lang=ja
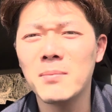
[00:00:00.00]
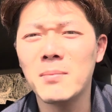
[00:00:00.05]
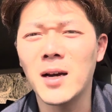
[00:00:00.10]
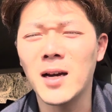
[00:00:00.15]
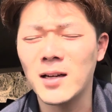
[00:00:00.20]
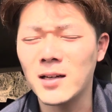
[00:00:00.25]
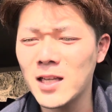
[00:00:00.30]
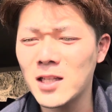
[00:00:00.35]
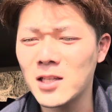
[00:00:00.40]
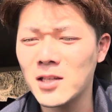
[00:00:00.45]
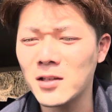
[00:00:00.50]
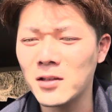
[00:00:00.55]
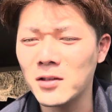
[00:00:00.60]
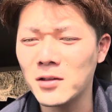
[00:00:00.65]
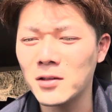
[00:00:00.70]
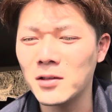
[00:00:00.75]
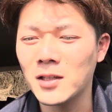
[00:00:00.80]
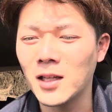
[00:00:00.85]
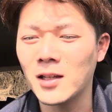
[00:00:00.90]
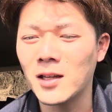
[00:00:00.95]
まあ、
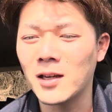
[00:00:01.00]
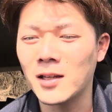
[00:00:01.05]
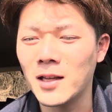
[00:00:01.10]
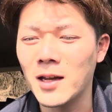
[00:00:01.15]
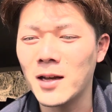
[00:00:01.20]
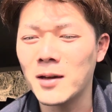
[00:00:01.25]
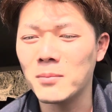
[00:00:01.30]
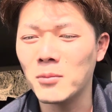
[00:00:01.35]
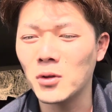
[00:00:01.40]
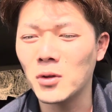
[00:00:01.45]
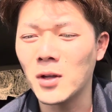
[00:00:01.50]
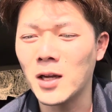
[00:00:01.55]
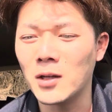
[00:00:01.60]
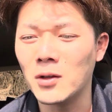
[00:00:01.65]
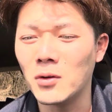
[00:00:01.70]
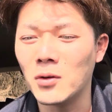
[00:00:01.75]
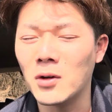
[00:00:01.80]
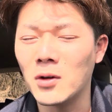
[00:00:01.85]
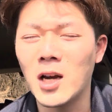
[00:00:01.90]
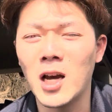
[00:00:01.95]
レッズだったらね、もっとあ
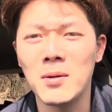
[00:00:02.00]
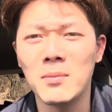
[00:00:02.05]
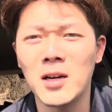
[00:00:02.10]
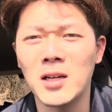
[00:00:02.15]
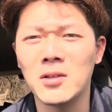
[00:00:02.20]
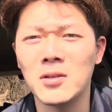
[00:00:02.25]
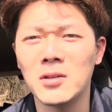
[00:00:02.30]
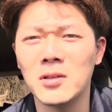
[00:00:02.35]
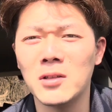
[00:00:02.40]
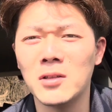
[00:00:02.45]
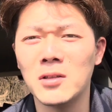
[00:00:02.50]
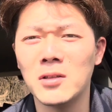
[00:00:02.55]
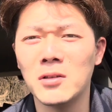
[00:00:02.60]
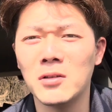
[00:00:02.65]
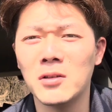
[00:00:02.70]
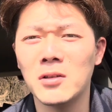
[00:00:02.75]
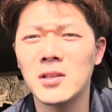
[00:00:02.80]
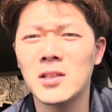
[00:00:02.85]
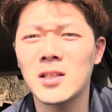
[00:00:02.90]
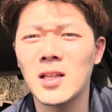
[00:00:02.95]
の、開
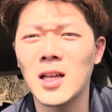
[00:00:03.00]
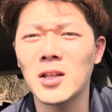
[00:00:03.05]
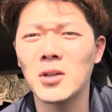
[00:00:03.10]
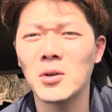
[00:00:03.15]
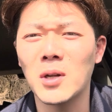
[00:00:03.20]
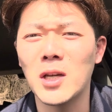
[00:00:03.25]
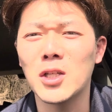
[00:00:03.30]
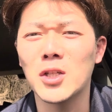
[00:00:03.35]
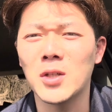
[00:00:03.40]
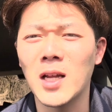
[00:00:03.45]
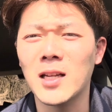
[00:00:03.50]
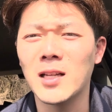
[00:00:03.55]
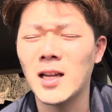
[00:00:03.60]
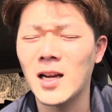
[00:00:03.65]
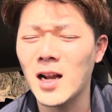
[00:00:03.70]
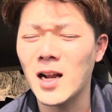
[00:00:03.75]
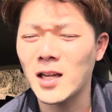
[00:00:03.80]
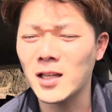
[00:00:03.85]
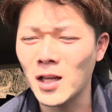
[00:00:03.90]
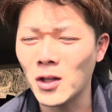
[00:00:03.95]
幕スタートダッシュね、
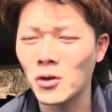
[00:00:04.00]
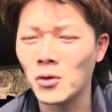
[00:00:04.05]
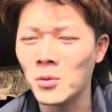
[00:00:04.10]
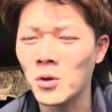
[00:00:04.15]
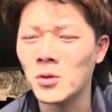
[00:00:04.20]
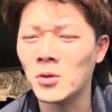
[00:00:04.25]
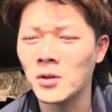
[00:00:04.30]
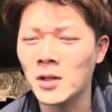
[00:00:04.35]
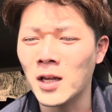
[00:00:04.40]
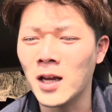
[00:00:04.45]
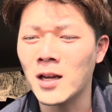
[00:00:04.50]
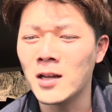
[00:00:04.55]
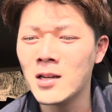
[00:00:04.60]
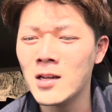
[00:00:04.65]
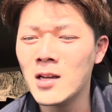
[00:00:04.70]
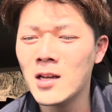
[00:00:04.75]
狙えたと思うので、